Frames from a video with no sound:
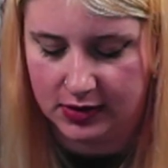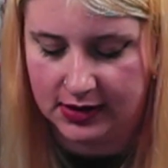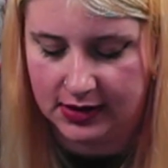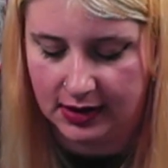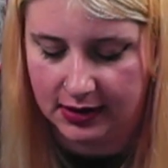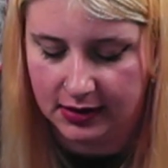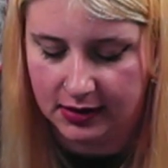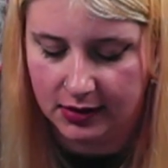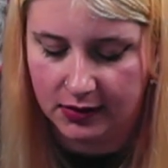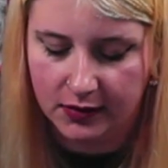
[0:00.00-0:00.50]

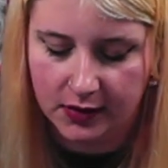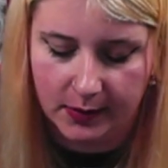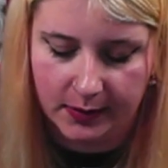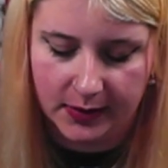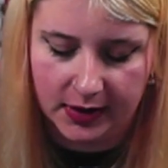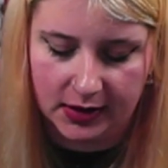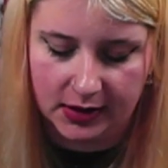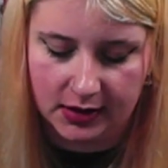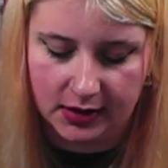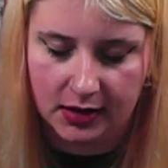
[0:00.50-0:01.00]
nonostante
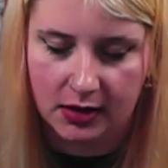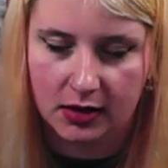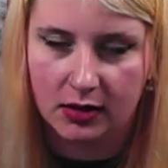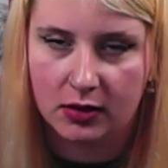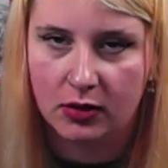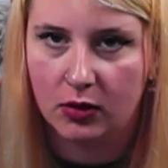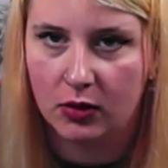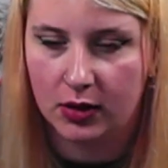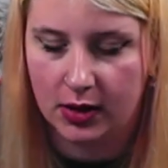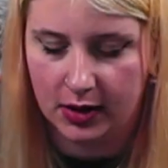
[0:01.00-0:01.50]

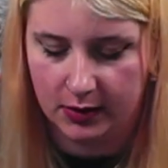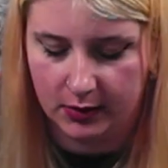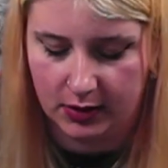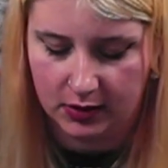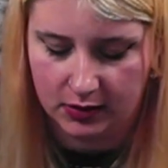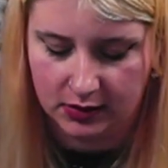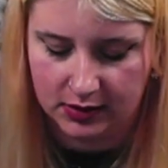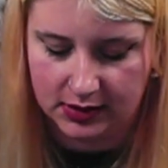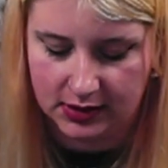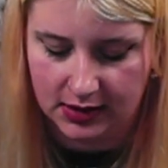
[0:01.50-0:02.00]
ovviamente
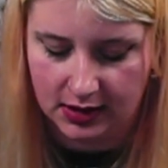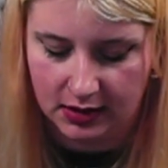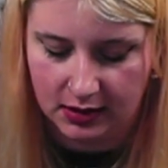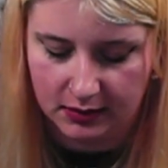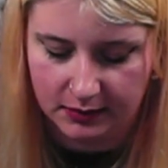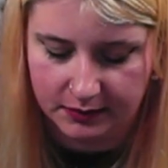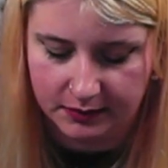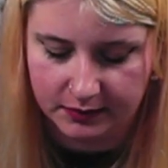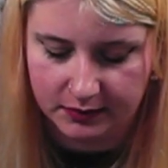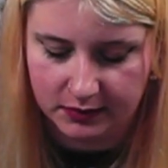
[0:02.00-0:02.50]
non è una
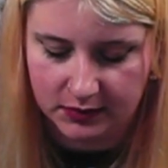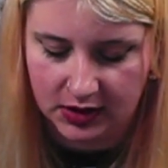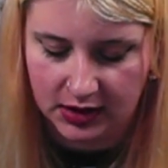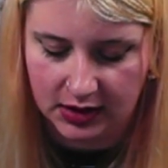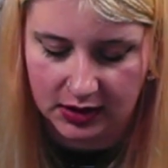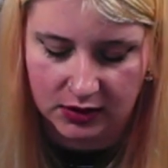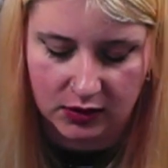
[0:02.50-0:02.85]
cosa